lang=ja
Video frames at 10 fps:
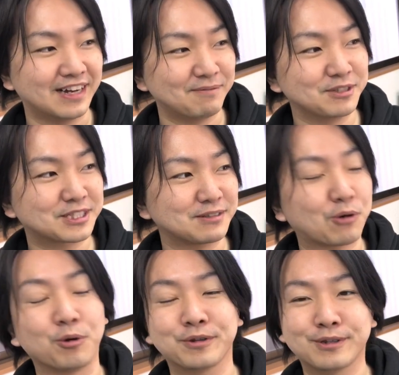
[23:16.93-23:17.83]
もしくは
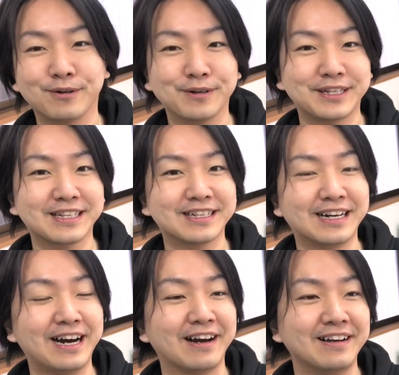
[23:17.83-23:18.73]
骨董品
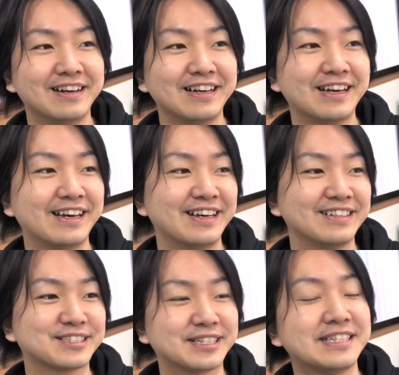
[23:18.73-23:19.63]
が、
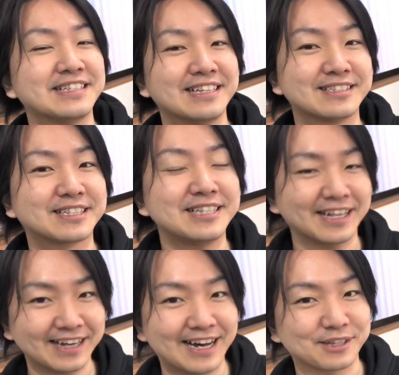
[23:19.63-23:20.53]
えー、好きに好き
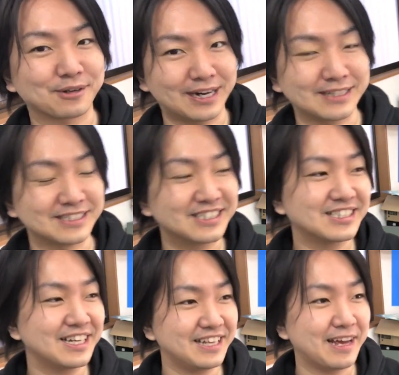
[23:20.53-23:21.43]
だなとか
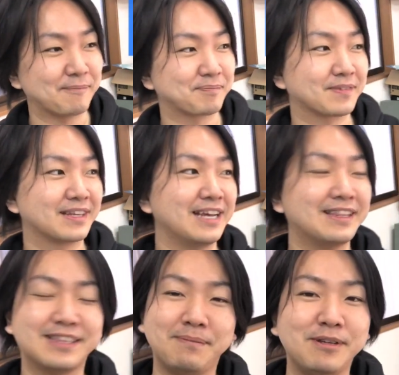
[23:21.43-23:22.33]
実際ね
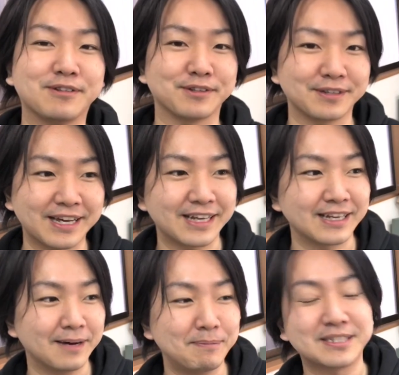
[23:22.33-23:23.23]
やってみると
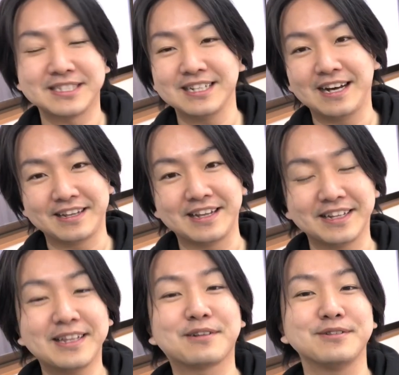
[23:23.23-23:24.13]
ねやっぱあ、ね、
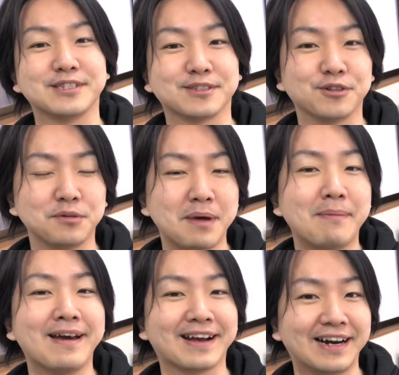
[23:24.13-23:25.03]
出てくるんですよそういう芽
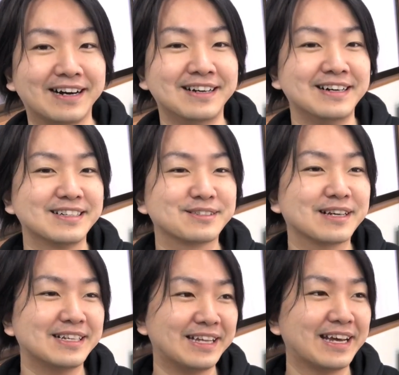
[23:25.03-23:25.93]
生えがそ
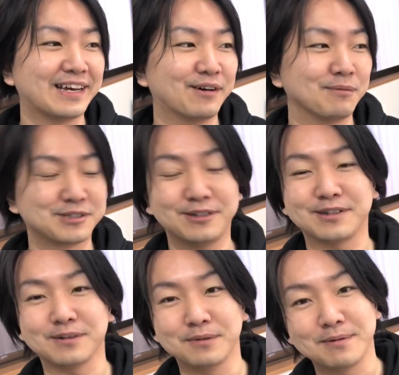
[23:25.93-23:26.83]
れがね面白
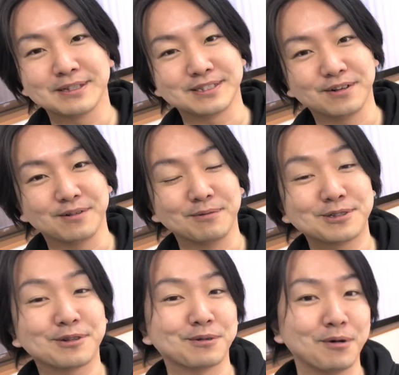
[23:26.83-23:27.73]
いと思いますよ面
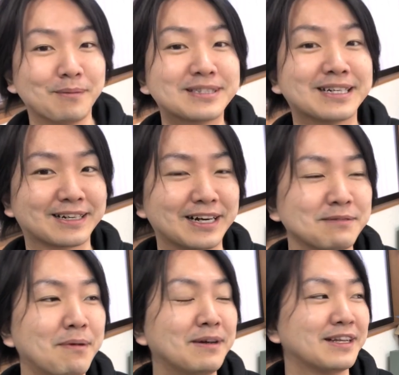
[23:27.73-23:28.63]
白いと思いませんか
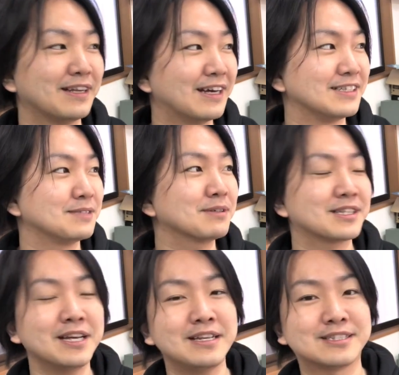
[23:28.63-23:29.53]
今までね自分
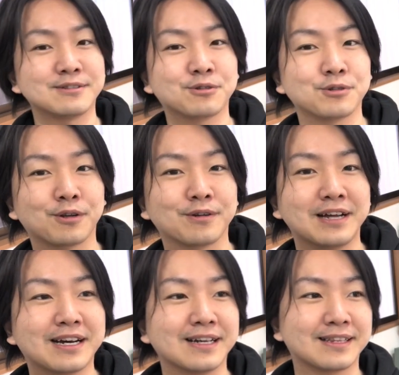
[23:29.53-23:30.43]
が手にすることの
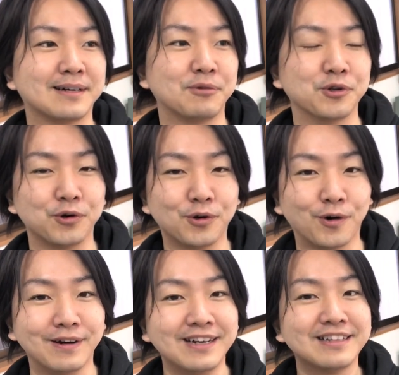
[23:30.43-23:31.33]
なかったもの
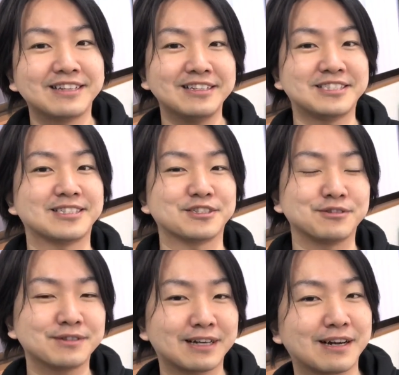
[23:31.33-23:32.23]
を手にした
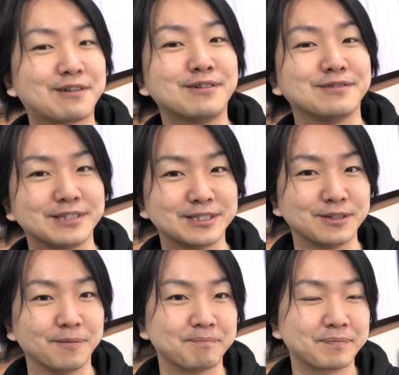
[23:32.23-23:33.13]
瞬間が来るんで
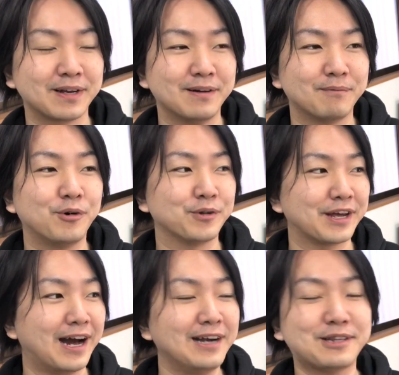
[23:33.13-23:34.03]
すよもう
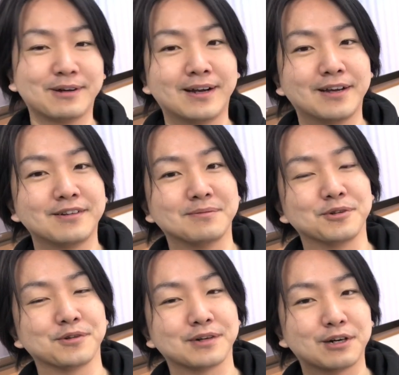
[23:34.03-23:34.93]
ねありとあらゆる
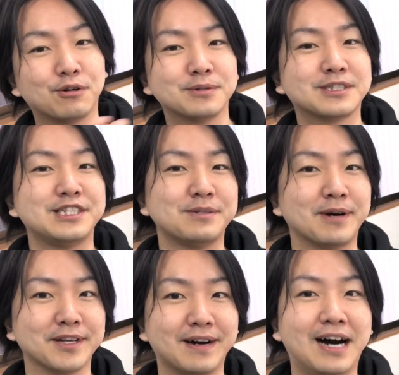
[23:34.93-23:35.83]
ものが古物市
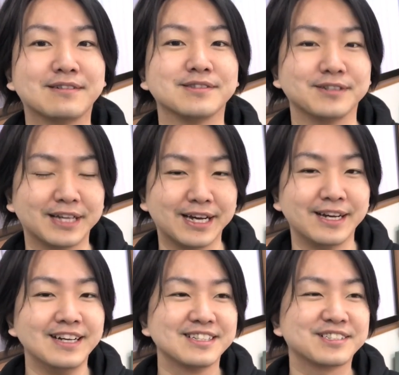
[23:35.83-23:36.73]
場にはあるの
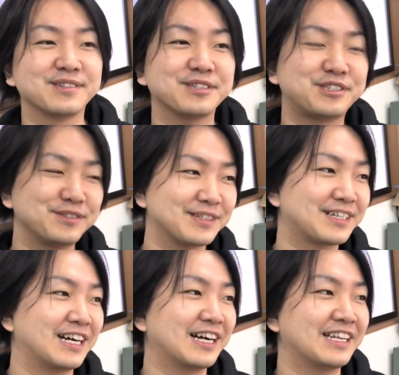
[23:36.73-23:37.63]
でその瞬
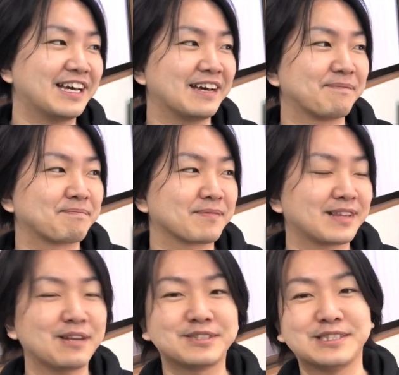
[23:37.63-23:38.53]
間がね
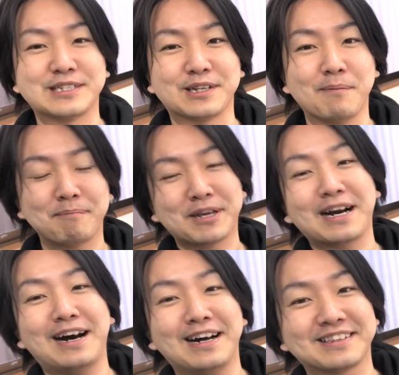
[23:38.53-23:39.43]
楽しいんですよね
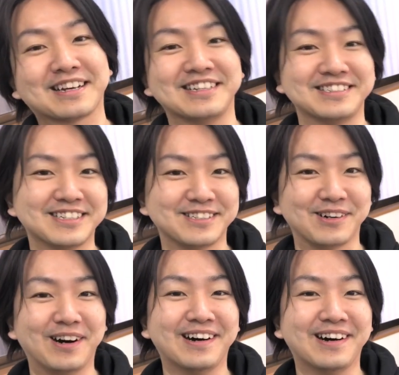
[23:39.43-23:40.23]
ピカーって感じですよ